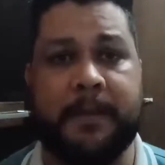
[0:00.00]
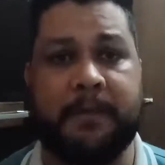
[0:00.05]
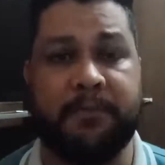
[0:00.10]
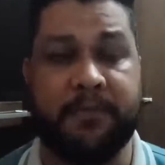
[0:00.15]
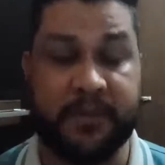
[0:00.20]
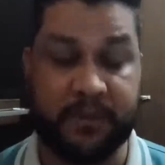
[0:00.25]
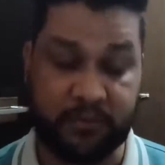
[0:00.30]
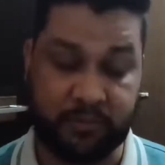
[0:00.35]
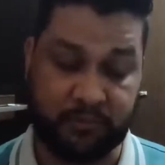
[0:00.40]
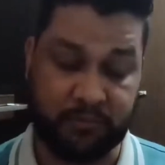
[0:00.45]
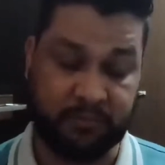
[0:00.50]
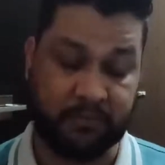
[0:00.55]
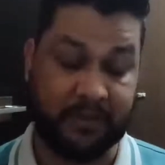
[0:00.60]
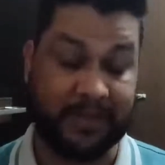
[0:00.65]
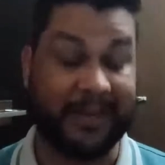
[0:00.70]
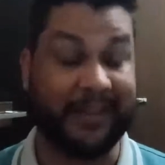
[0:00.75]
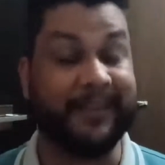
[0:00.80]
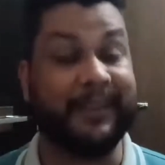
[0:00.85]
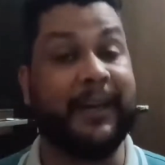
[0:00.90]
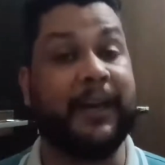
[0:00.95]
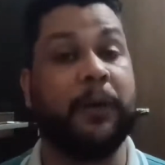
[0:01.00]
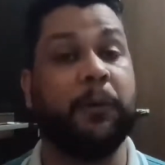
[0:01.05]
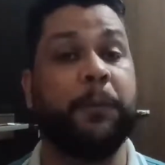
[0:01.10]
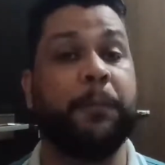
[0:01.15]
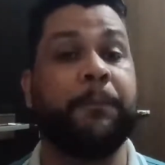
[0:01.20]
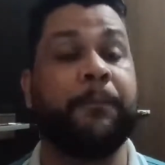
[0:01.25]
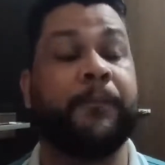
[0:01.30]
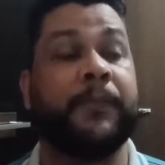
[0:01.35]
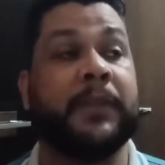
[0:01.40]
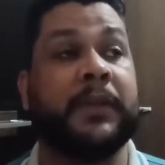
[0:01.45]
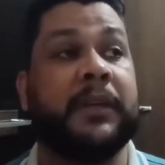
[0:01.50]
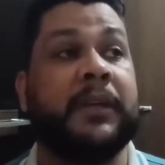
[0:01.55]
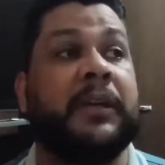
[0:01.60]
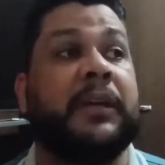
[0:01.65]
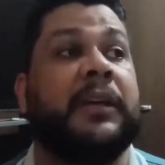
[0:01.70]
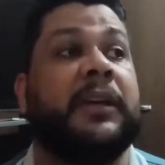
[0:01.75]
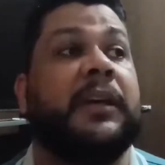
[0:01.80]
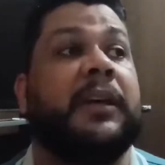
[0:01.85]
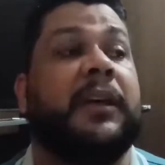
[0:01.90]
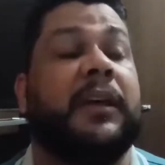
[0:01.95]
Fiz um canal
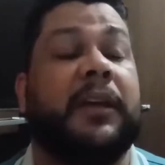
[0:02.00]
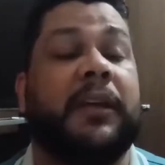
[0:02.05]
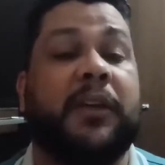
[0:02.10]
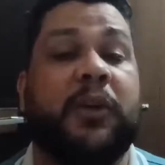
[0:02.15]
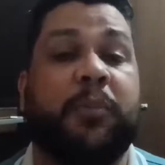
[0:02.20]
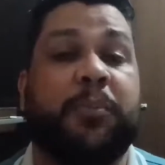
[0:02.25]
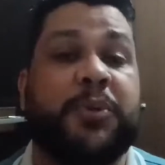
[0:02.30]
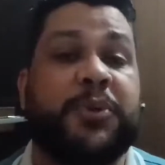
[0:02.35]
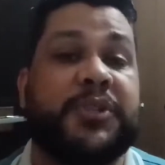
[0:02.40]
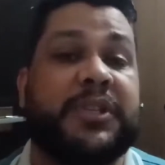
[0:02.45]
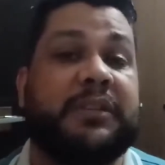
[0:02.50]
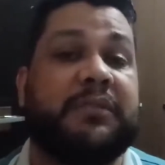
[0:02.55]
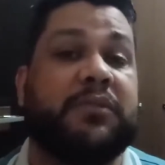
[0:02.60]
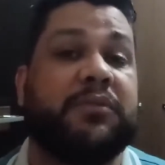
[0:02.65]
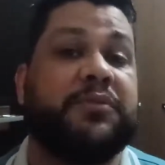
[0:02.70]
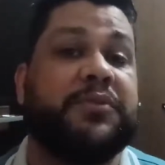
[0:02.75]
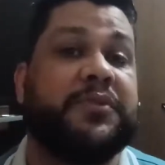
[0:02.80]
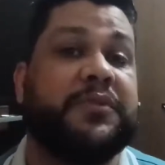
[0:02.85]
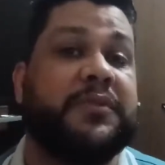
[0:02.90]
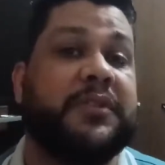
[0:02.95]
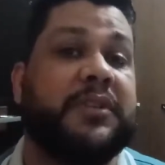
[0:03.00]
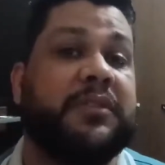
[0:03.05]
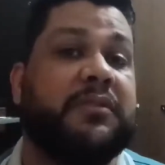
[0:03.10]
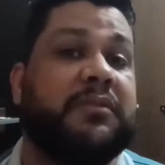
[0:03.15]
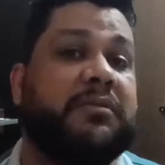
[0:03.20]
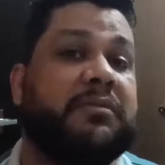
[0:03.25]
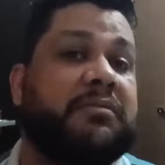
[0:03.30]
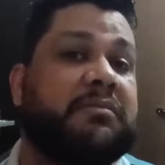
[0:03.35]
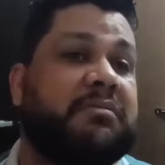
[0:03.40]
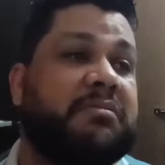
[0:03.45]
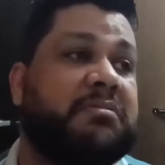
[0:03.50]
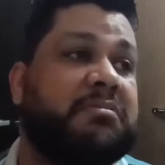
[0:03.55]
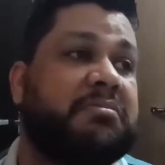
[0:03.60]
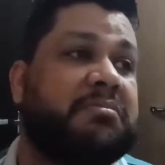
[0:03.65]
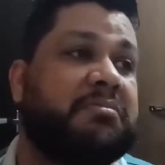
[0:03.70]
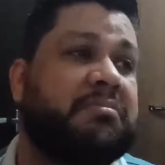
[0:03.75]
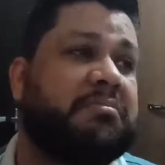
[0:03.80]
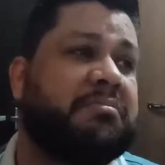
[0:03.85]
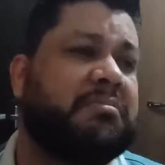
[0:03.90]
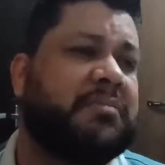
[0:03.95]
e eu postava alguns
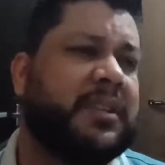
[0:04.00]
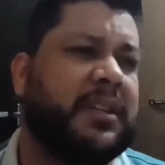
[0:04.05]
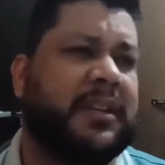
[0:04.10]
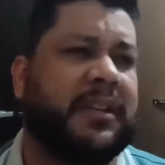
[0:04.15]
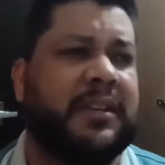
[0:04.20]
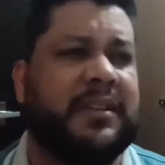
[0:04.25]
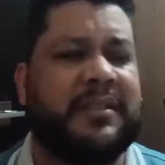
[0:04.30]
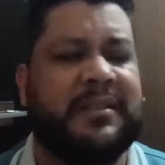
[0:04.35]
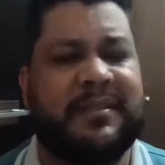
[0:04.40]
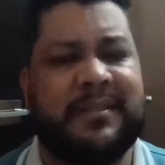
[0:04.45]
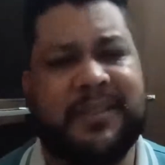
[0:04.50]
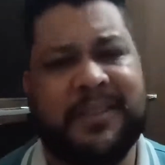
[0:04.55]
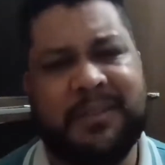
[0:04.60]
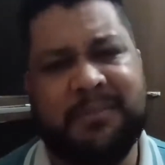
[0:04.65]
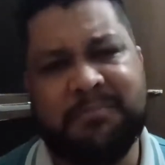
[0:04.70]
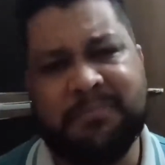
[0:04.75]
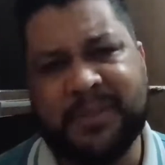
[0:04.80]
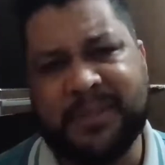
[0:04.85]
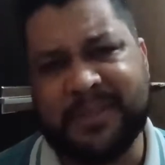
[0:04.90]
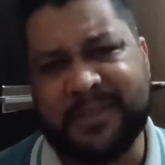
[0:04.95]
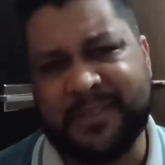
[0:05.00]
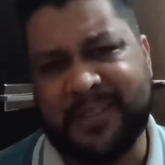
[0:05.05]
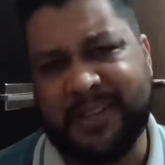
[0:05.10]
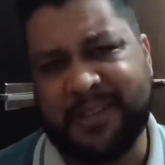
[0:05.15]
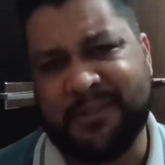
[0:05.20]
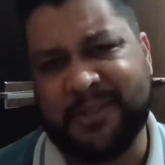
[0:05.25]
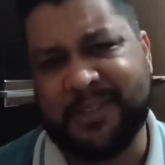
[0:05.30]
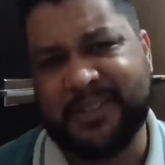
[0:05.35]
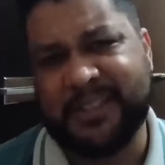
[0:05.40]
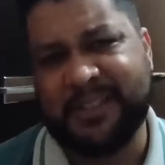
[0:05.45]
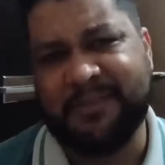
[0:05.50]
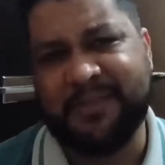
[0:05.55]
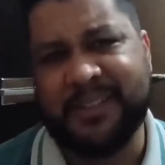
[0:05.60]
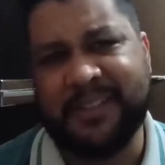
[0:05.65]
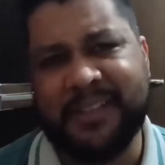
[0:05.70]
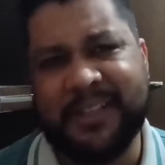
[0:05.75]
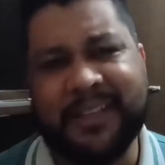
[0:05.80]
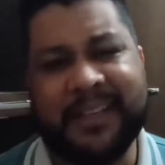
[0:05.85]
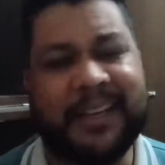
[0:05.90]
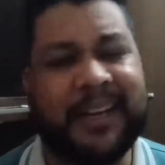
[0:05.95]
vídeos simples, né, que eu achava
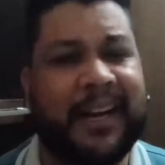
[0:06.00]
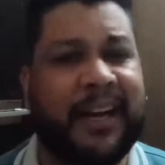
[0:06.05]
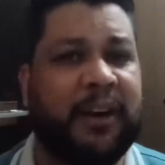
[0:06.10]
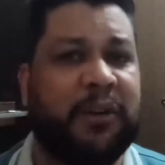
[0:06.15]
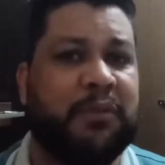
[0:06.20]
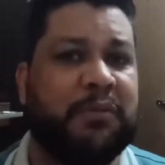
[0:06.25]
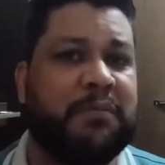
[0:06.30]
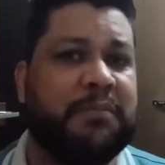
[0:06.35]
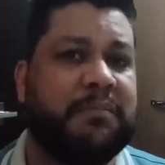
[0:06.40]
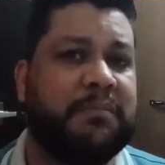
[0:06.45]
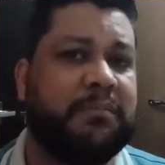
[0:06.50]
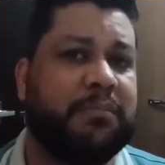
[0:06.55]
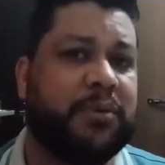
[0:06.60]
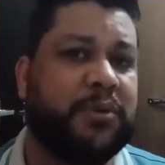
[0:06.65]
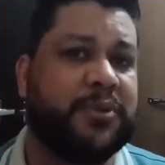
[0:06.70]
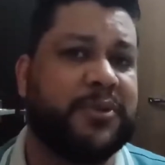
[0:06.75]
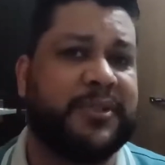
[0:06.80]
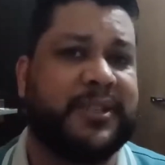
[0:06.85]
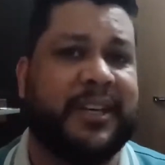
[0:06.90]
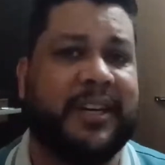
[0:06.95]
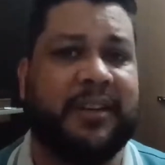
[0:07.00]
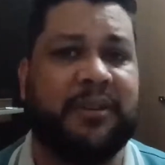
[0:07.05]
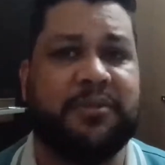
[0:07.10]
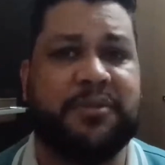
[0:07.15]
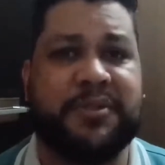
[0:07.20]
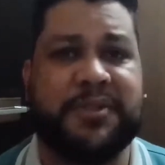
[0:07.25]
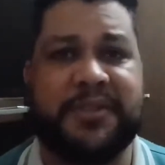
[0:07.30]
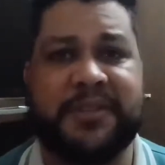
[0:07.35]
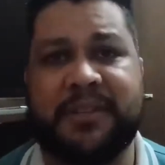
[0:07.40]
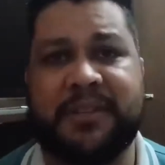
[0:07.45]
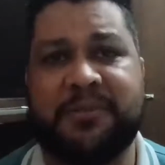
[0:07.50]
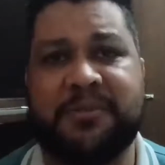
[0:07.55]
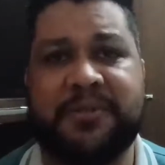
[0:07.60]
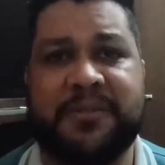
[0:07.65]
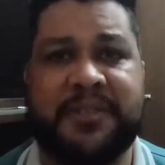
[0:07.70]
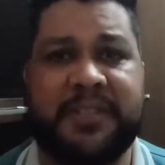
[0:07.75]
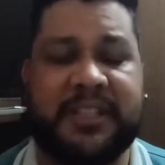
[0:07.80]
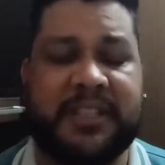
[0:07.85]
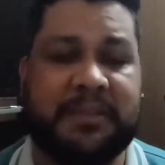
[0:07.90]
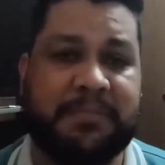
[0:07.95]
legal postar coisas que
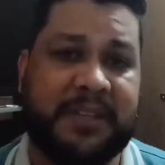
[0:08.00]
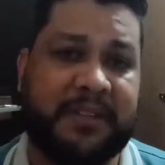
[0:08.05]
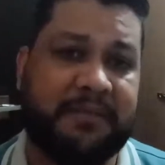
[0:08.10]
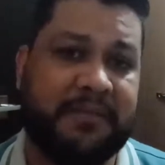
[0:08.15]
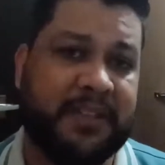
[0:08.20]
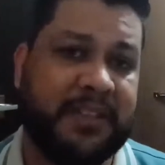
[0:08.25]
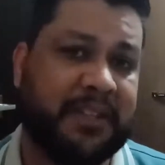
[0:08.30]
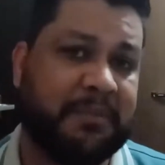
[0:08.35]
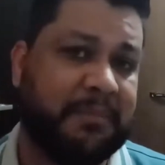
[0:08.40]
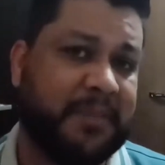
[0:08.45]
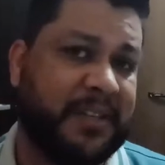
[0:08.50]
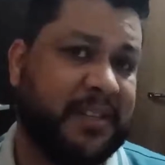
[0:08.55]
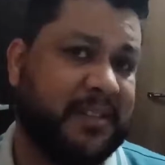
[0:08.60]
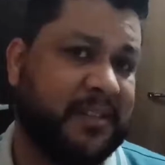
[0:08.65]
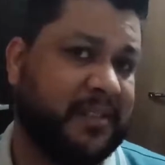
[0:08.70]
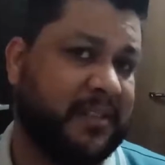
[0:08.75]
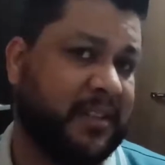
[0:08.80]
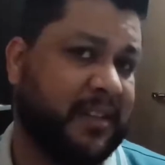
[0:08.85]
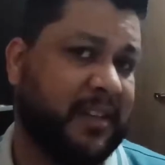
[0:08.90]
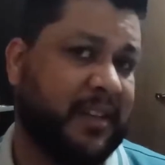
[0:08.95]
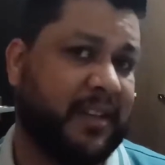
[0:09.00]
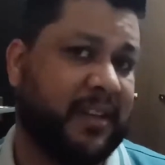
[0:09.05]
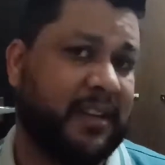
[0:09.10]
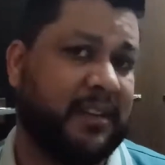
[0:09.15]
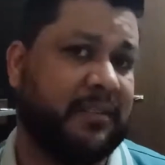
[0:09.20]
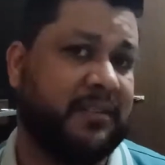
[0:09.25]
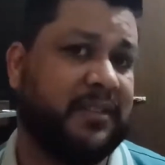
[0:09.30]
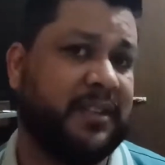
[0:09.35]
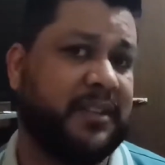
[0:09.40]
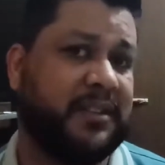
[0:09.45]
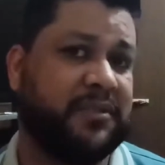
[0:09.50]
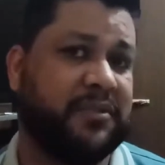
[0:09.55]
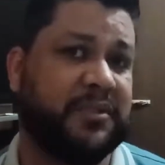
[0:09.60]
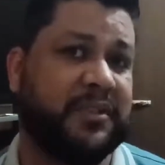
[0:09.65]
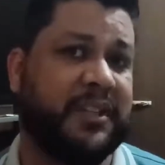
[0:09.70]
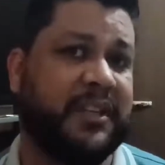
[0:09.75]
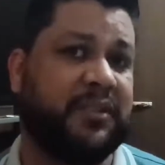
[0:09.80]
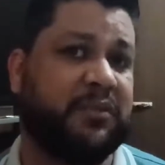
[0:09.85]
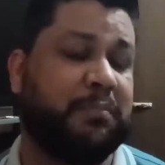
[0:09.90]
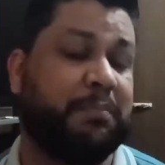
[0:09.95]
aconteciam na minha vida, mas
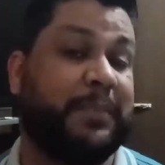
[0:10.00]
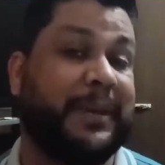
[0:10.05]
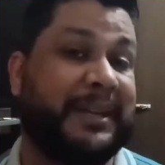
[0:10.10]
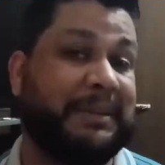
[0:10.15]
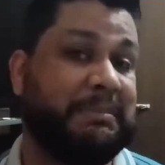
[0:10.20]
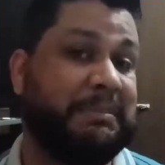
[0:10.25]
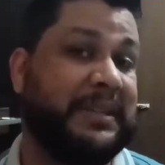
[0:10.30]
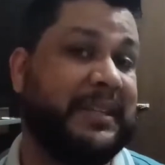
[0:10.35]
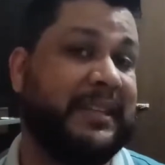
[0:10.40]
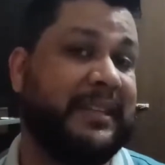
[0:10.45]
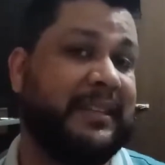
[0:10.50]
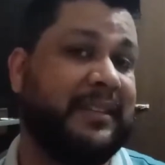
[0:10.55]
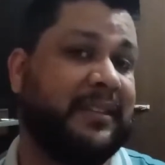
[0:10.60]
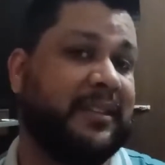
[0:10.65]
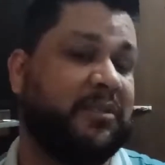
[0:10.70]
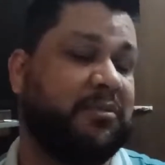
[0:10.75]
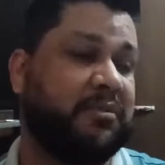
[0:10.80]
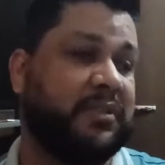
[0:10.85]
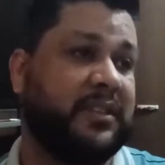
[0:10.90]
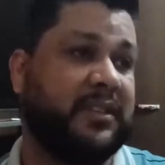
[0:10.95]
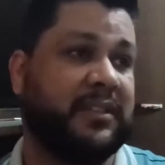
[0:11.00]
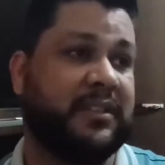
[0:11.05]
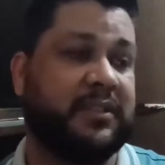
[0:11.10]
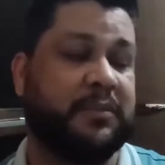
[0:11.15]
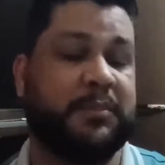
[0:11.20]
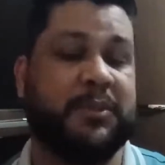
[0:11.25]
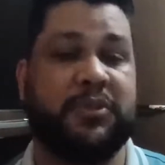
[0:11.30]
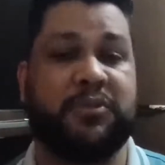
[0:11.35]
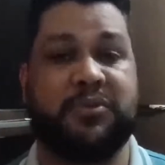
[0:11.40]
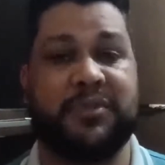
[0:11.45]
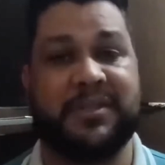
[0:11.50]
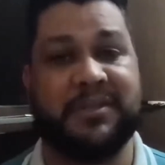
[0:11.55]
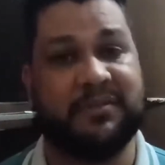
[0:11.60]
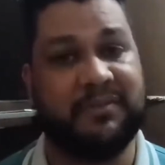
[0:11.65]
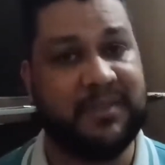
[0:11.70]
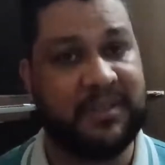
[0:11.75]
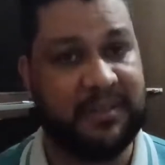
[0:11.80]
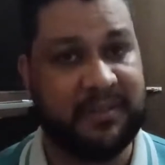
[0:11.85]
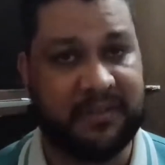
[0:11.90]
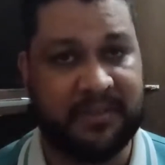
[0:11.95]
direcionado para mim, não que as pessoas
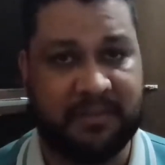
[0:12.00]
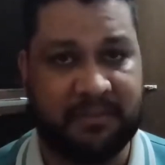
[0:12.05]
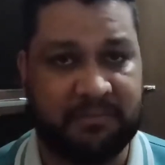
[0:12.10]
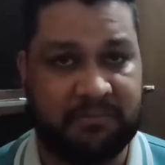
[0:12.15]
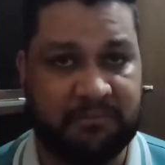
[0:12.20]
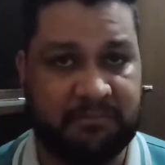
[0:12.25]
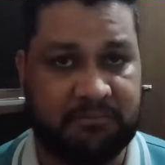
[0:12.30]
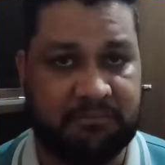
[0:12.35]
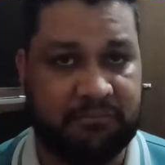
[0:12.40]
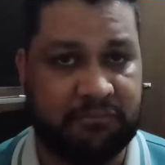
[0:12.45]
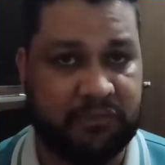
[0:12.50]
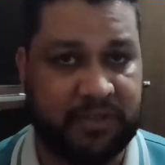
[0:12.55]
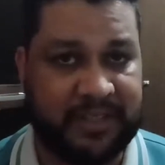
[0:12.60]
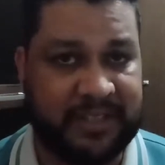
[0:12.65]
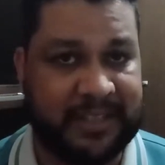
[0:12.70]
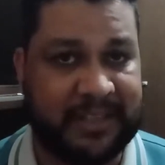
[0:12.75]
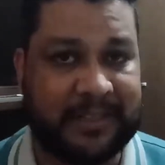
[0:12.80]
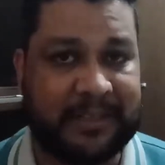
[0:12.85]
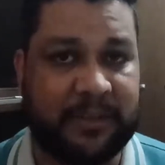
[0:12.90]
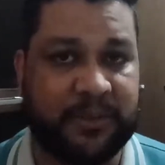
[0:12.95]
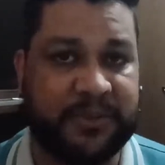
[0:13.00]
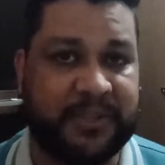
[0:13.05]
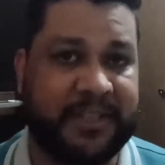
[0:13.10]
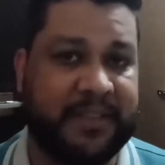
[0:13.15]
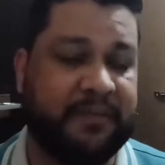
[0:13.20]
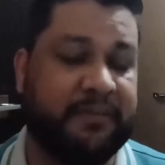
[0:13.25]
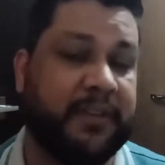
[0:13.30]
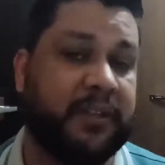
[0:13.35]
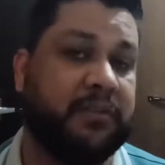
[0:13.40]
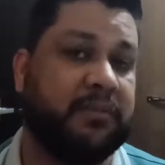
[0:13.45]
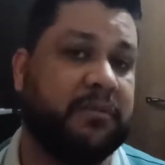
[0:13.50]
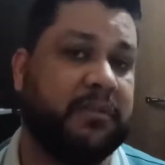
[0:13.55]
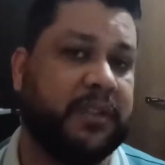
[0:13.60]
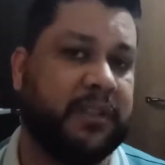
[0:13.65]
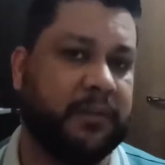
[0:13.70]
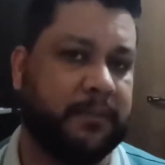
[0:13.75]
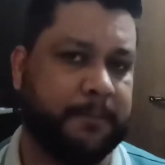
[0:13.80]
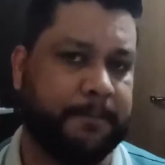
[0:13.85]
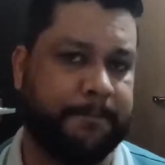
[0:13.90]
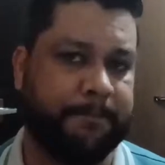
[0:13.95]
vissem, não, não queria causar efeito
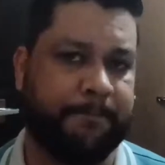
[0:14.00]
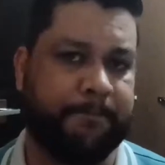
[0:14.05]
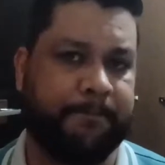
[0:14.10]
nenhum.